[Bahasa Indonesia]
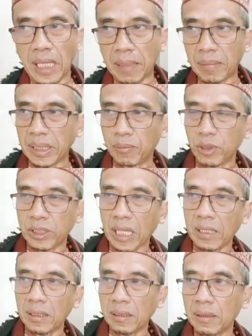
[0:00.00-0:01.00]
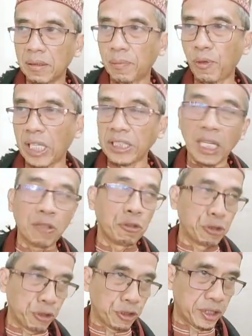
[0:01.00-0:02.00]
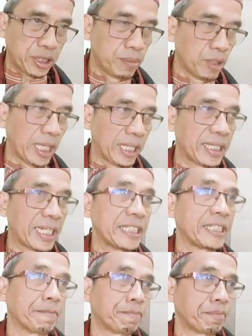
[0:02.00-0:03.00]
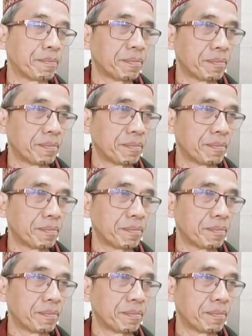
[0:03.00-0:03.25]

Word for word: yang menyebutkan puasa khusus di bulan Rajab.